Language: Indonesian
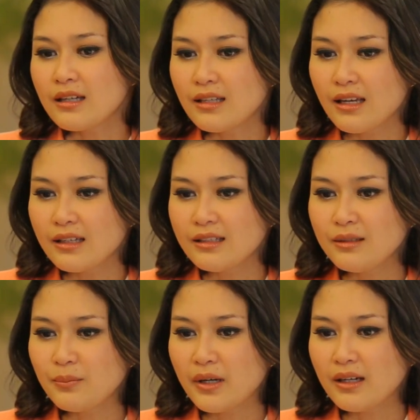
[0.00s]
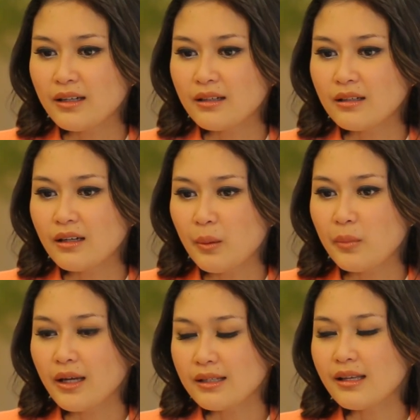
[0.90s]
Ada lagi Pak
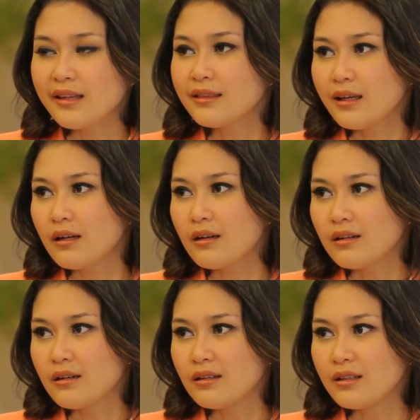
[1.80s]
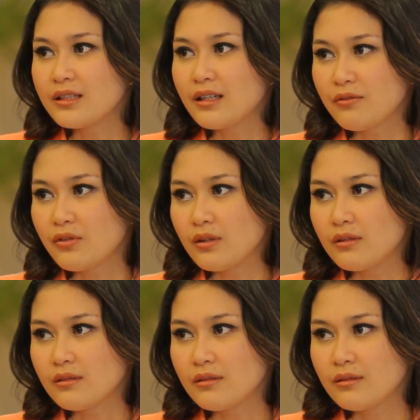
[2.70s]
nama yang santer di reshuffle.
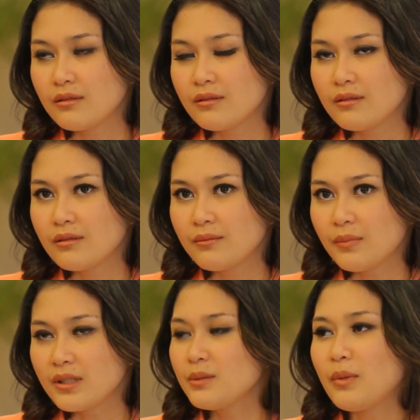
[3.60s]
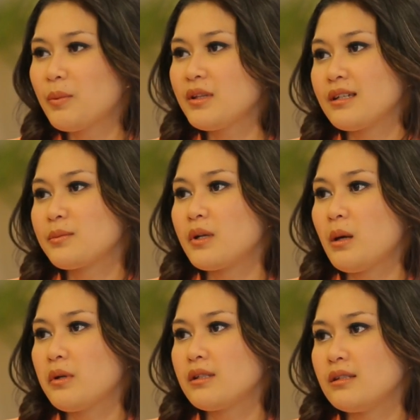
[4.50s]
Hmm. Pasti Bapak tidak
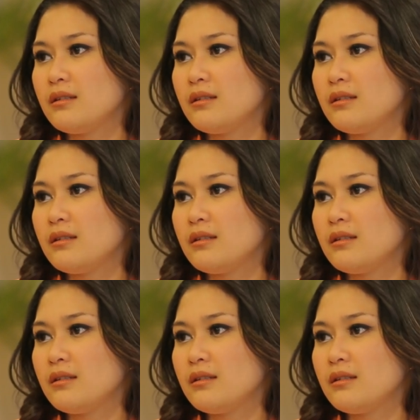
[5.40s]
sependapat